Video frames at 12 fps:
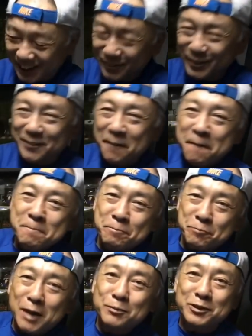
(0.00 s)
多分、
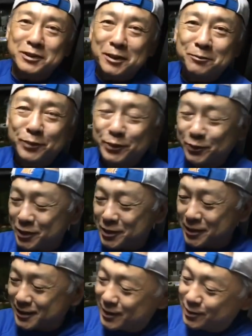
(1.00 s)
多分1000分の
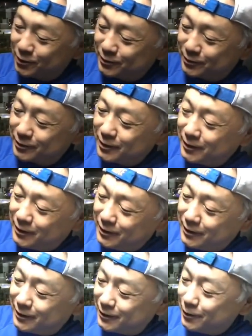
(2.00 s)
1が最速、
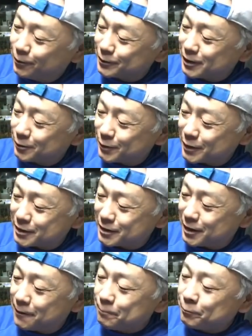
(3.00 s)
えー、でございまし
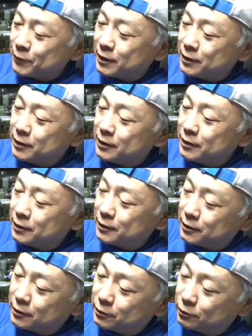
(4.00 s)
て、
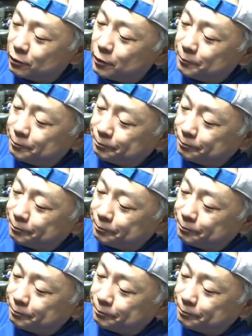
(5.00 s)
えー、っと、